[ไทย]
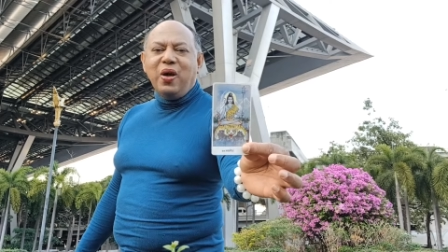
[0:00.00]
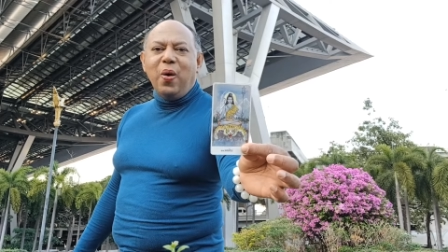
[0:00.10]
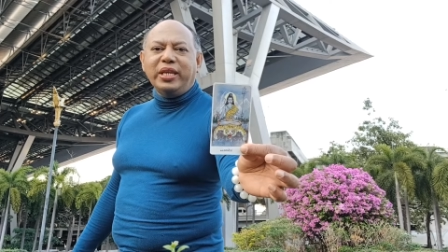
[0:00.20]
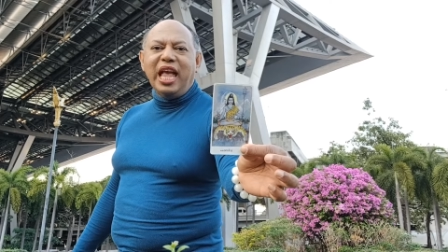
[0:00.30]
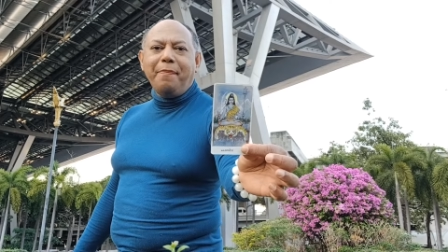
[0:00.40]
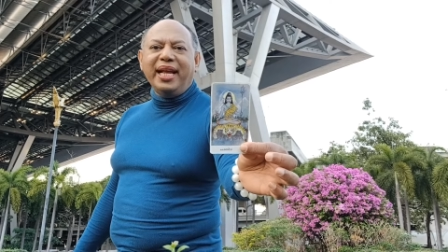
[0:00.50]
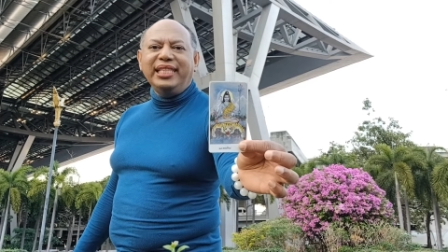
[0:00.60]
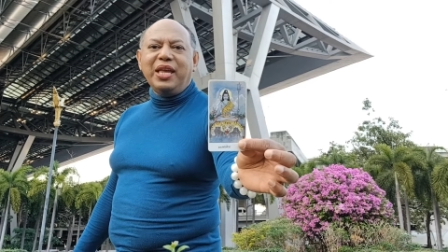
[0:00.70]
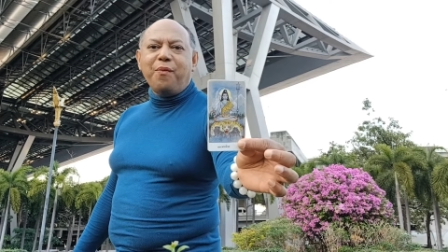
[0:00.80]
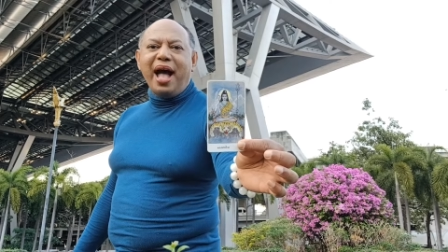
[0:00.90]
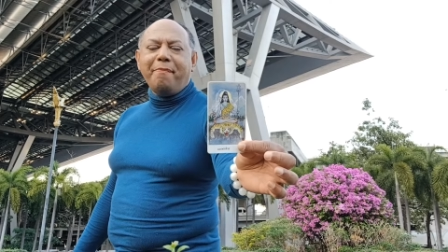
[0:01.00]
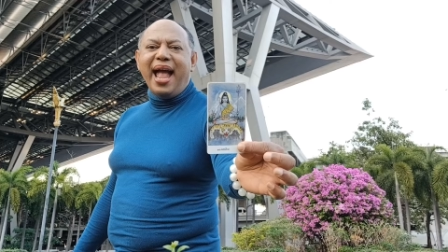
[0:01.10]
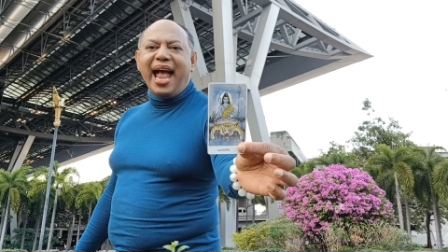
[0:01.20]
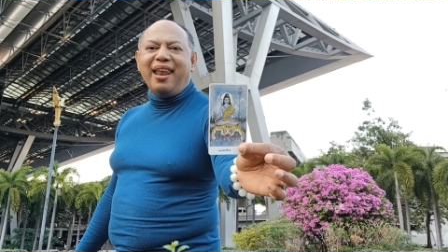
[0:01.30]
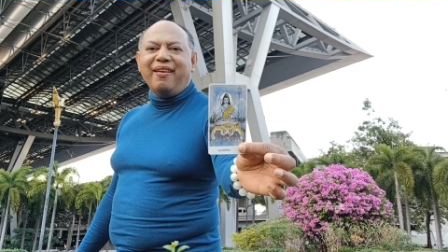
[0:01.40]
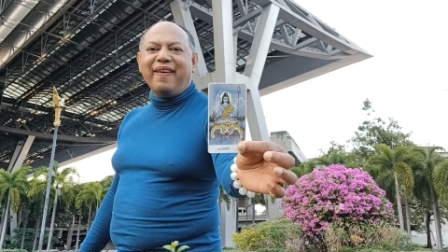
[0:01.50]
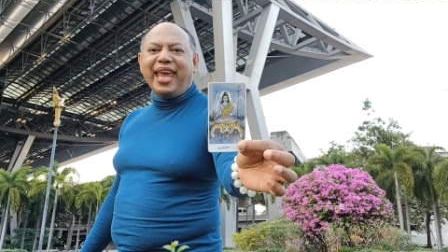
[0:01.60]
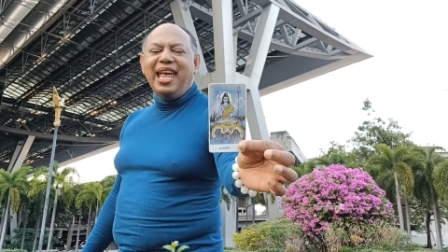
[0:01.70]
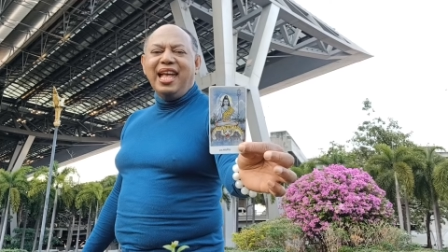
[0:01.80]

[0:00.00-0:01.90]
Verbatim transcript: องค์เทพพระศิวะมาเลย